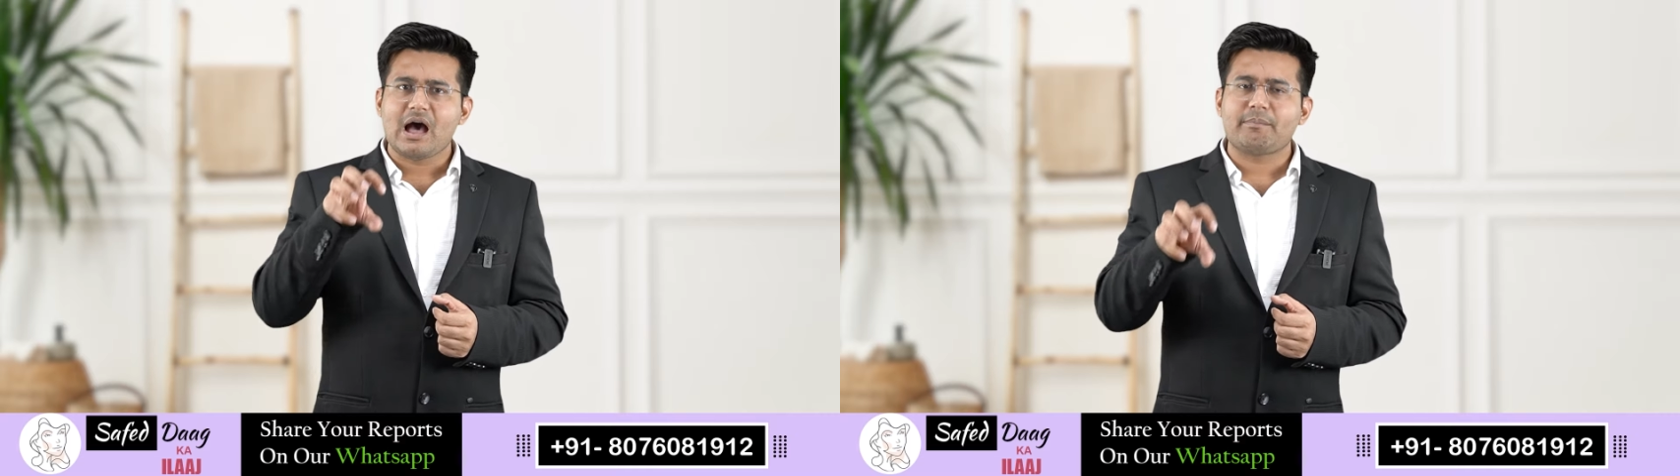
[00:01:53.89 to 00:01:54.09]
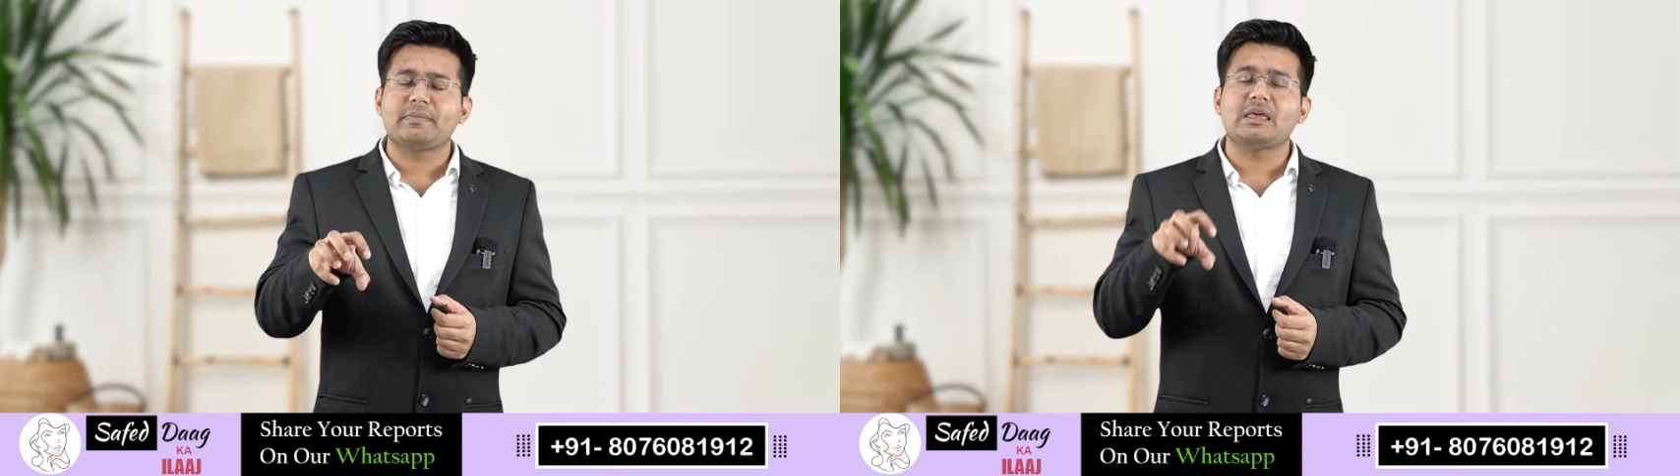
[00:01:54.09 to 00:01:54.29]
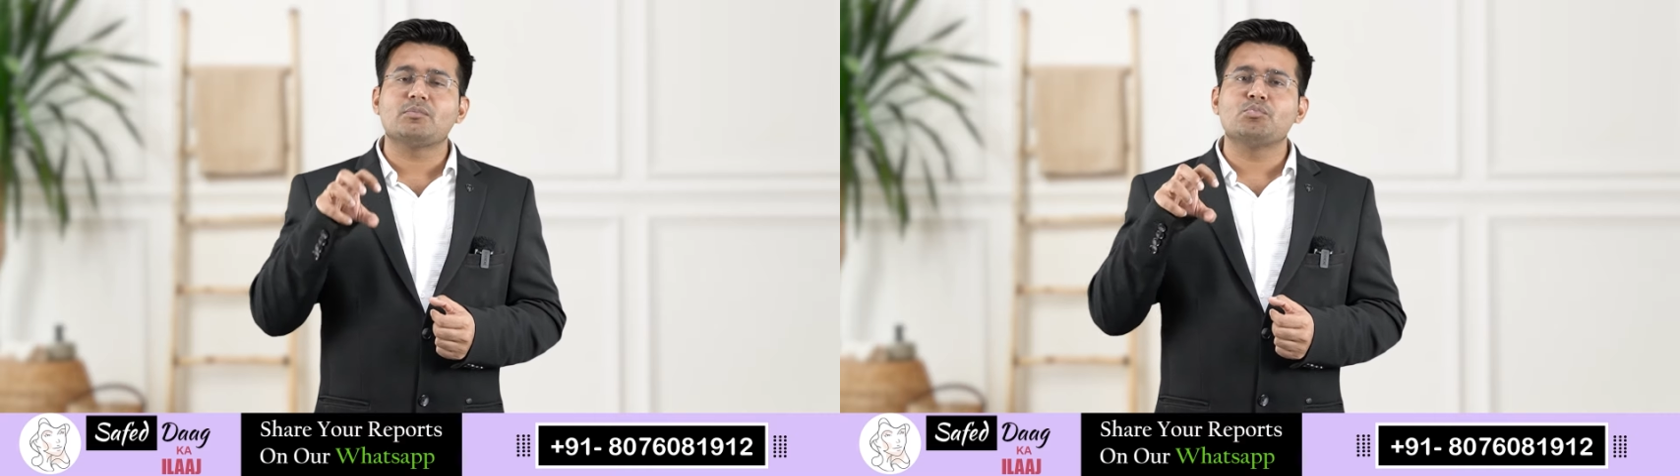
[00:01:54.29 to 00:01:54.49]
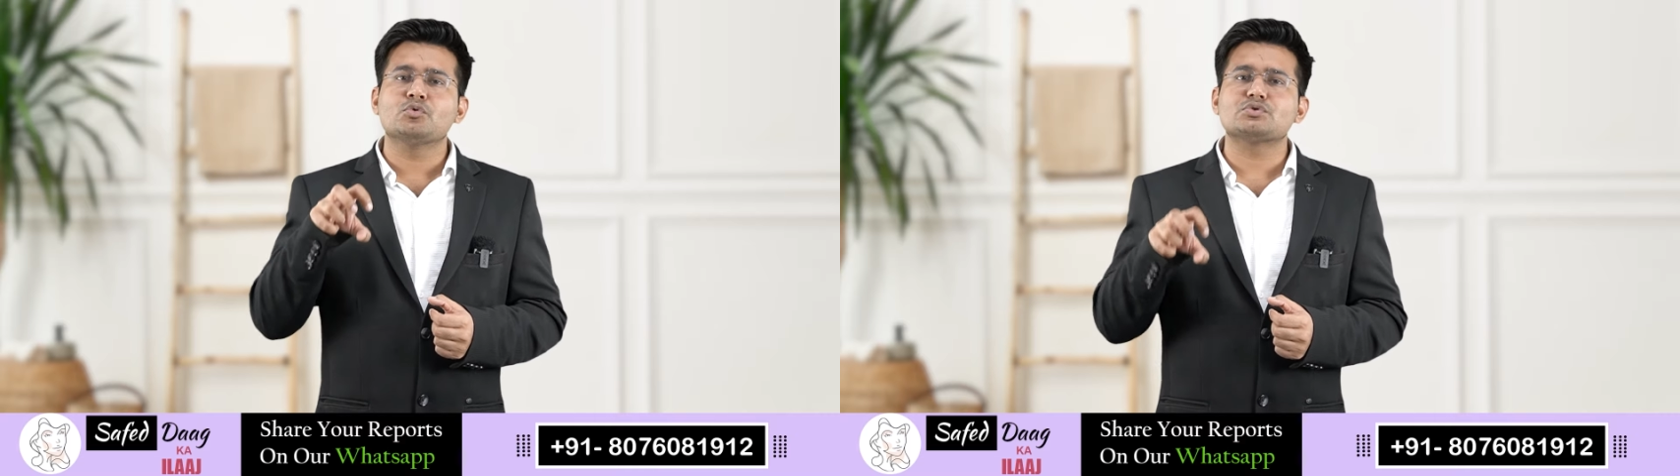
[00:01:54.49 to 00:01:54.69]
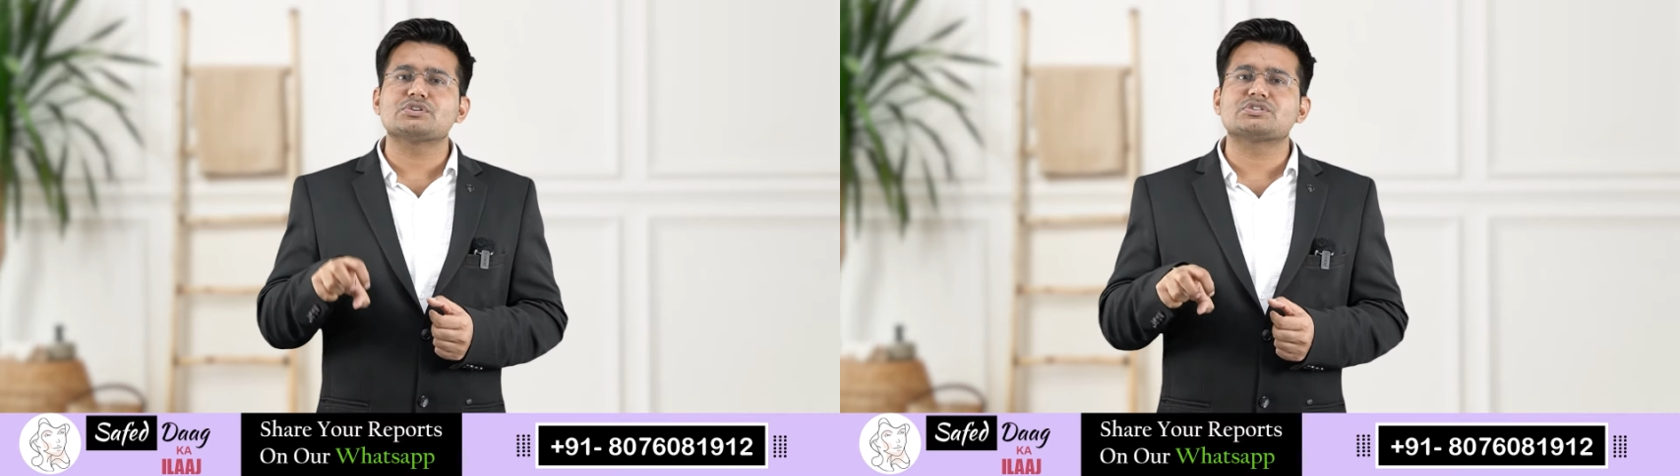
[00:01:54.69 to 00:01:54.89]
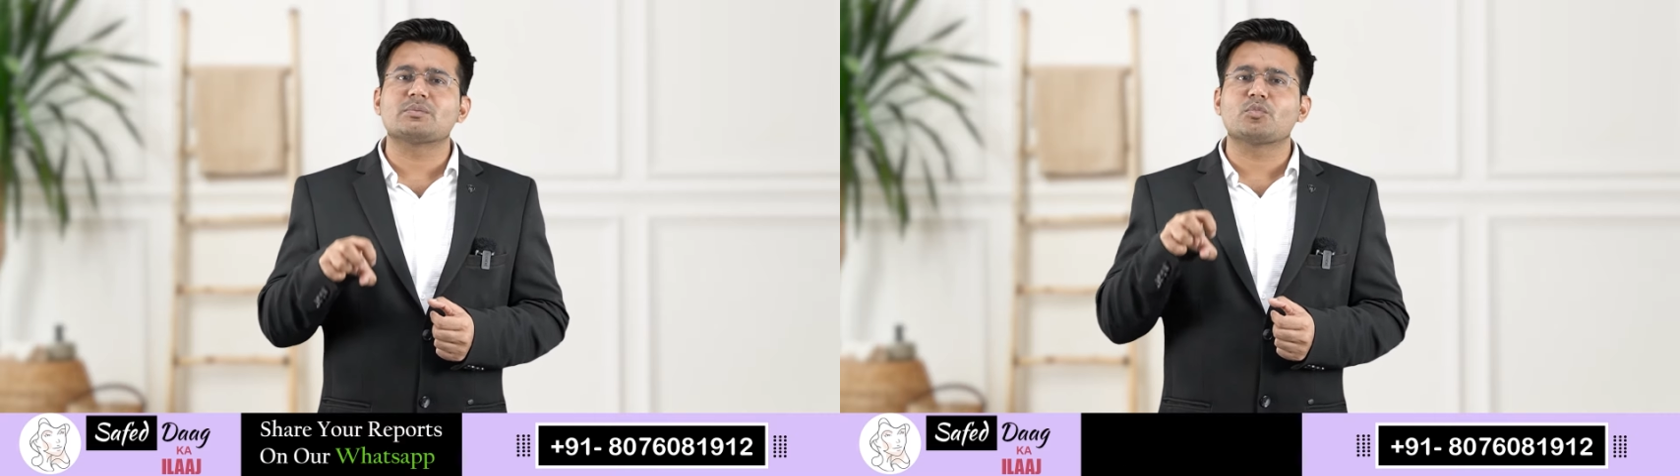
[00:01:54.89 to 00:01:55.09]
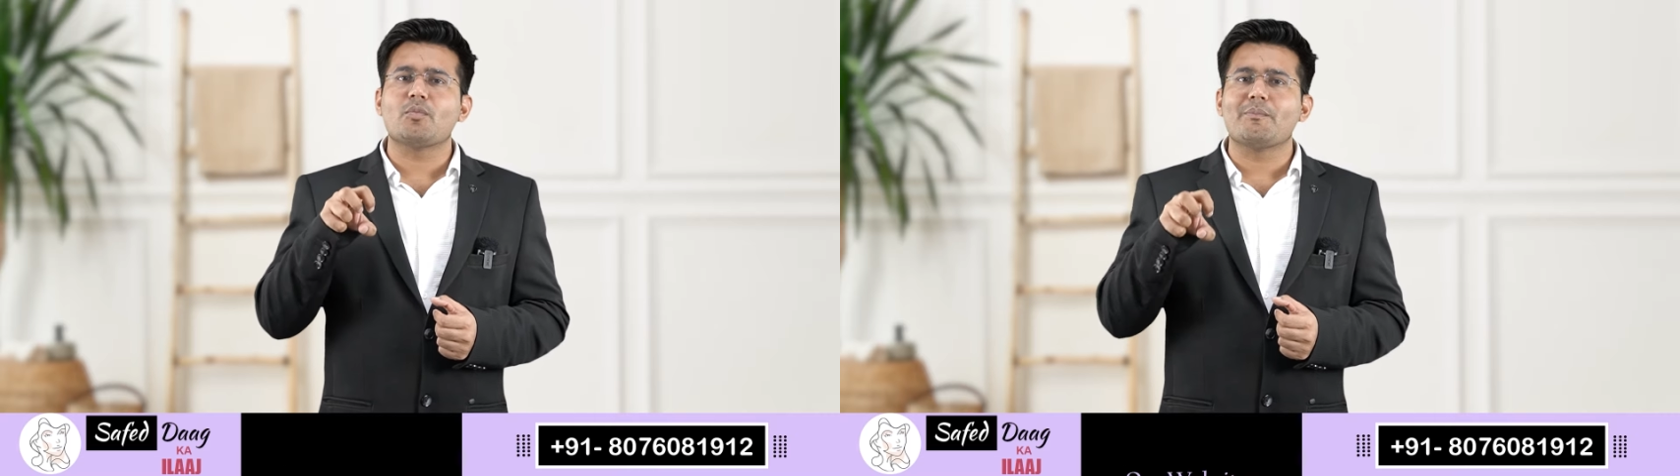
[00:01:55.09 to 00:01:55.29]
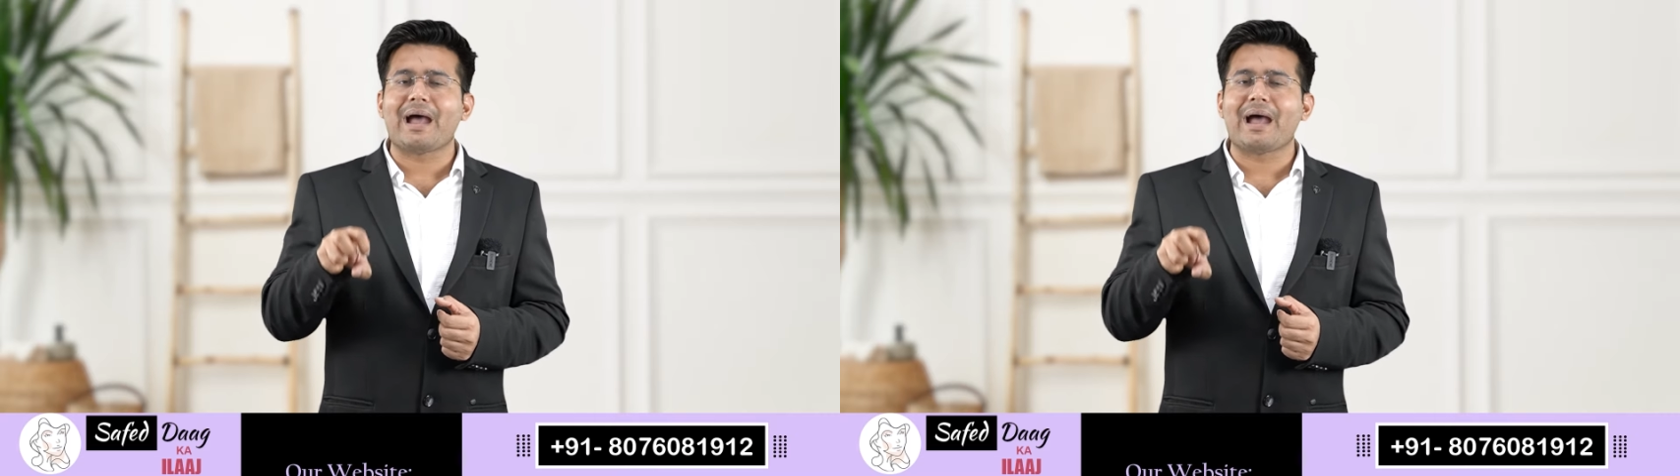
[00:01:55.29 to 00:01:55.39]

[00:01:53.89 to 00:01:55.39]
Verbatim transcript: अपने इम्यून सिस्टम को